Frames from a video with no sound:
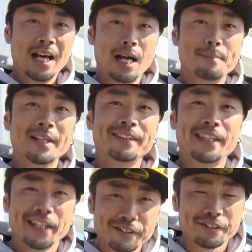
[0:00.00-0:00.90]
ハマっ
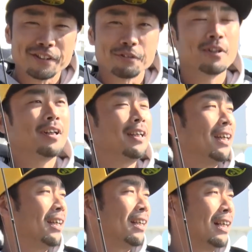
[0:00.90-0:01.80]
ていくそれが
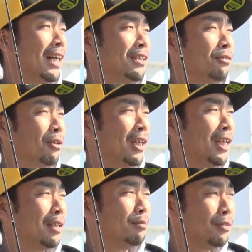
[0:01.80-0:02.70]
ね
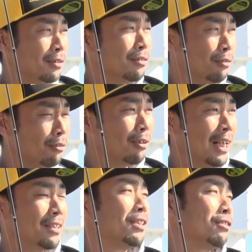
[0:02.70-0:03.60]
ライトゲーム
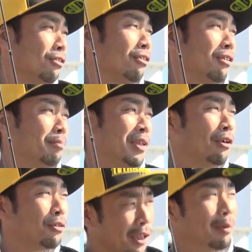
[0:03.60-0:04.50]
のアジングの魅
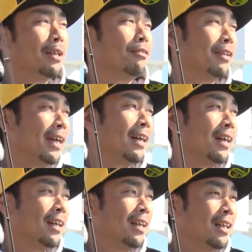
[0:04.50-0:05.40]
力でもあるので
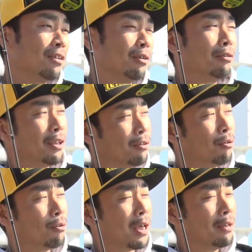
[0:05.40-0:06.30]
これをね
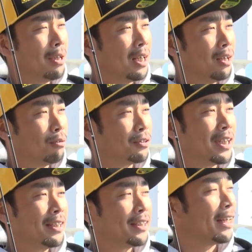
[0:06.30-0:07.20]
今回はお
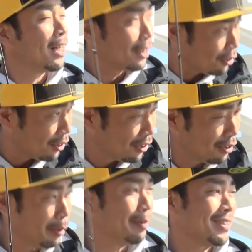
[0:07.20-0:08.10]
伝えできたらなと
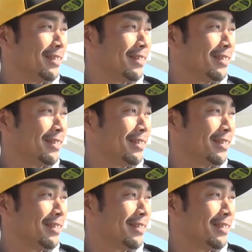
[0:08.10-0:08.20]
思いま